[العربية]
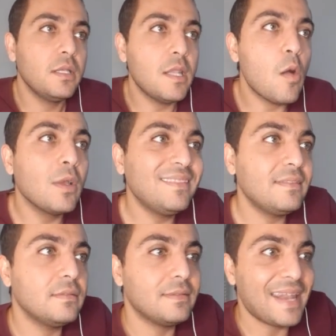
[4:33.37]
لو جيت
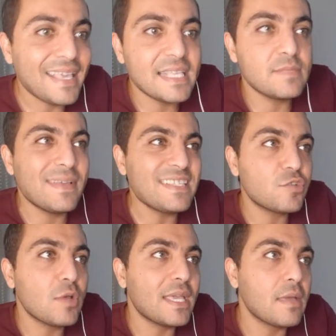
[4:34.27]
تركز بس
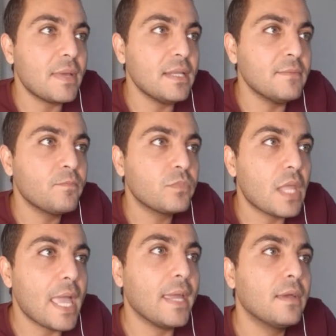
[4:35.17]
شويه كمان
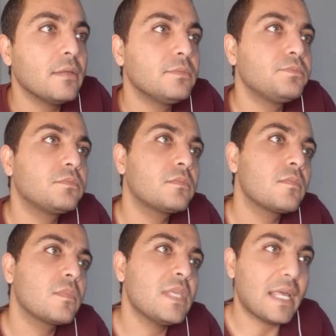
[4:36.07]
اهي
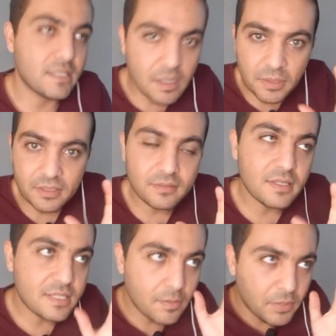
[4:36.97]
يعني ظبطت
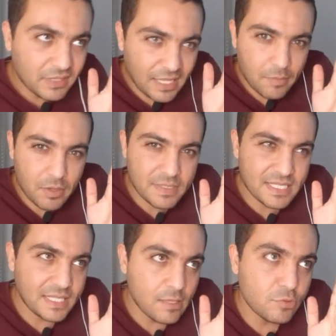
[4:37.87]
ظبط الكاميرا
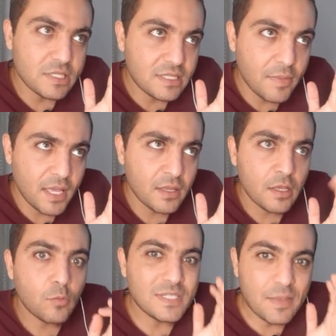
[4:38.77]
بس كده وسيستمها
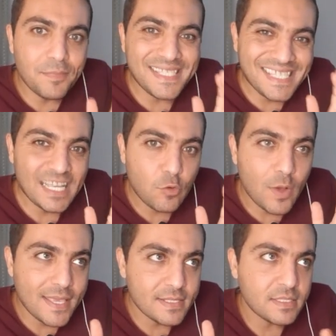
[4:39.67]
وثبت ايدك
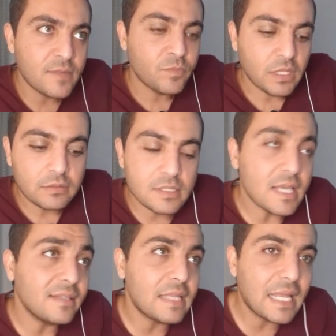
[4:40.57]
كويس
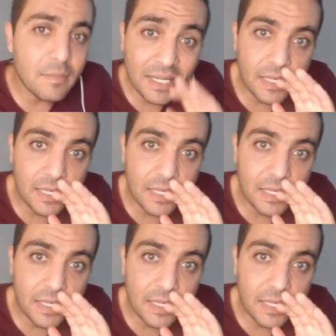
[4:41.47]
تظهر الترجمه